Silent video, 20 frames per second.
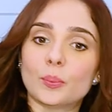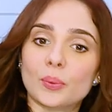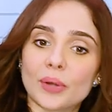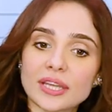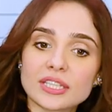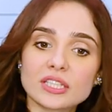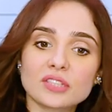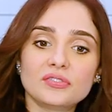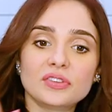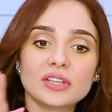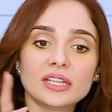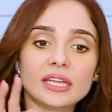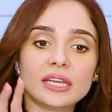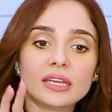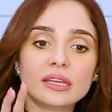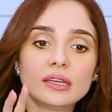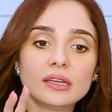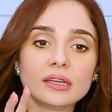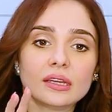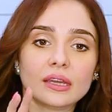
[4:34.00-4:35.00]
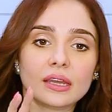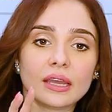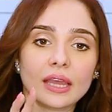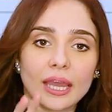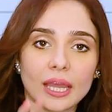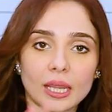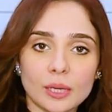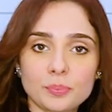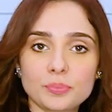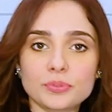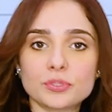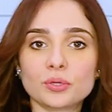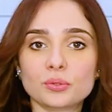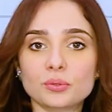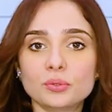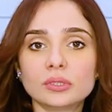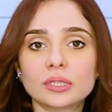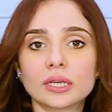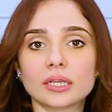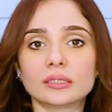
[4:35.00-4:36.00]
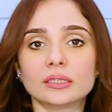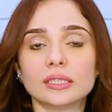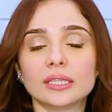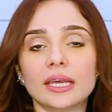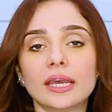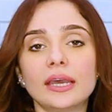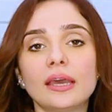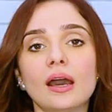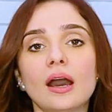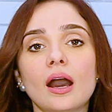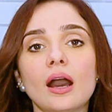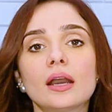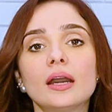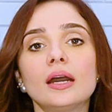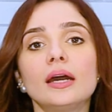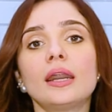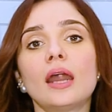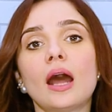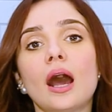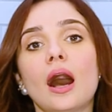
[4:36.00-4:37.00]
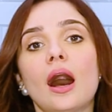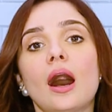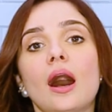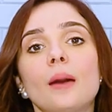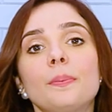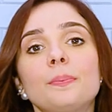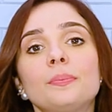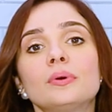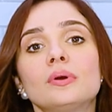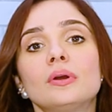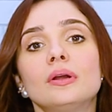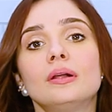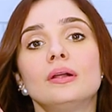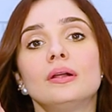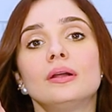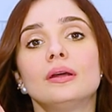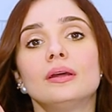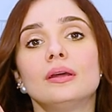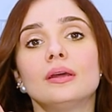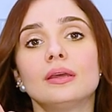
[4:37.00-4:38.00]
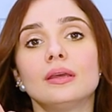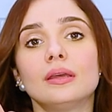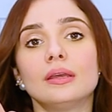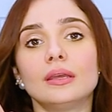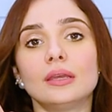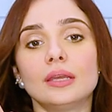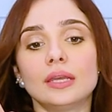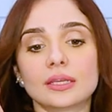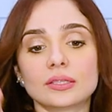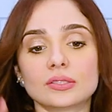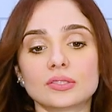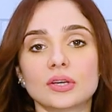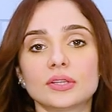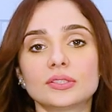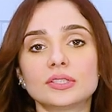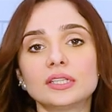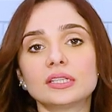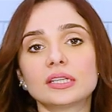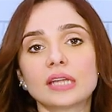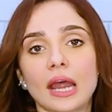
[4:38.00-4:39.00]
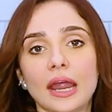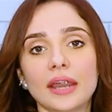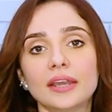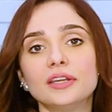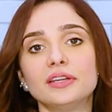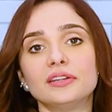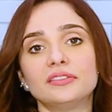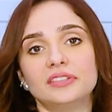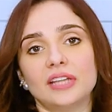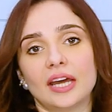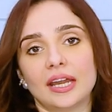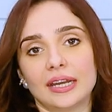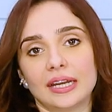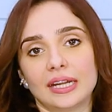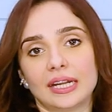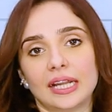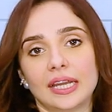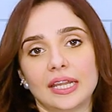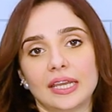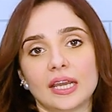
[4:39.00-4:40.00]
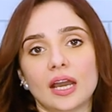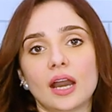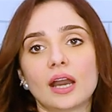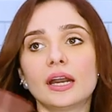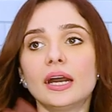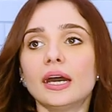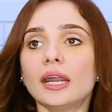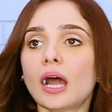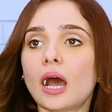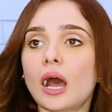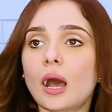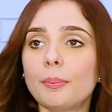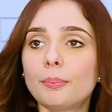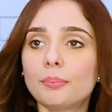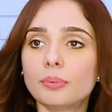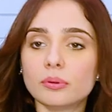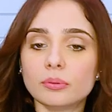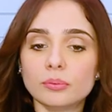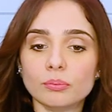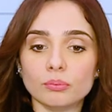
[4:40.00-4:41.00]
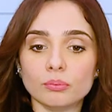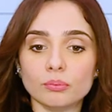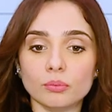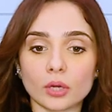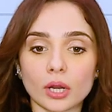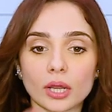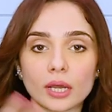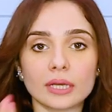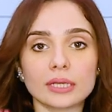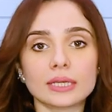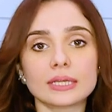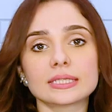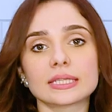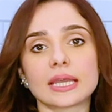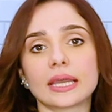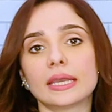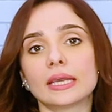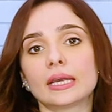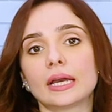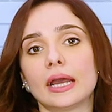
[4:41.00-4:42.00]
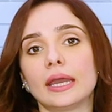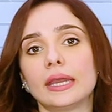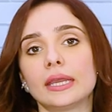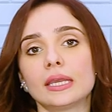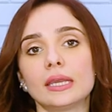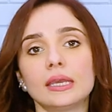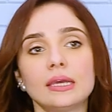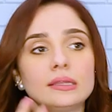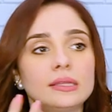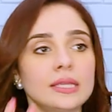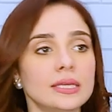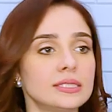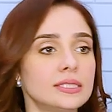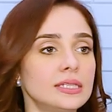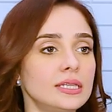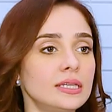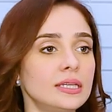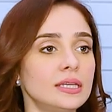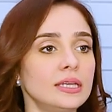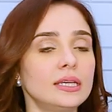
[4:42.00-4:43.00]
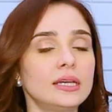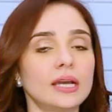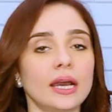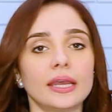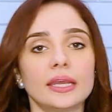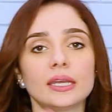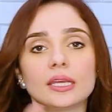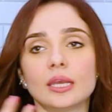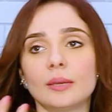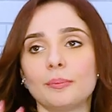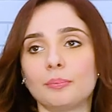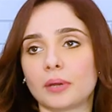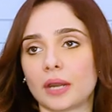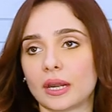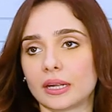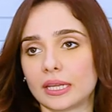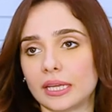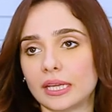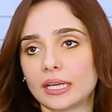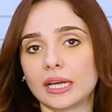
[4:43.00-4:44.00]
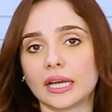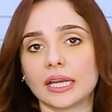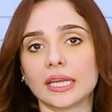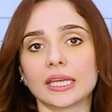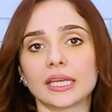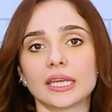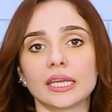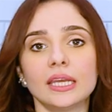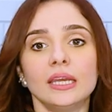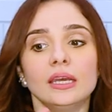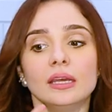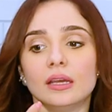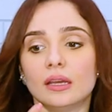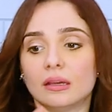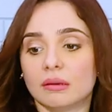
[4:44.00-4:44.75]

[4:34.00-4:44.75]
ब्रेस्ट फीडिंग हेल्प ज़रूर करती है अगर आप एक सर्टन काइंड ऑफ डाइट लें अगर आप मुरगन गज़ाएँ खाएंगे देसी घी खाएंगे पराठे खाएंगे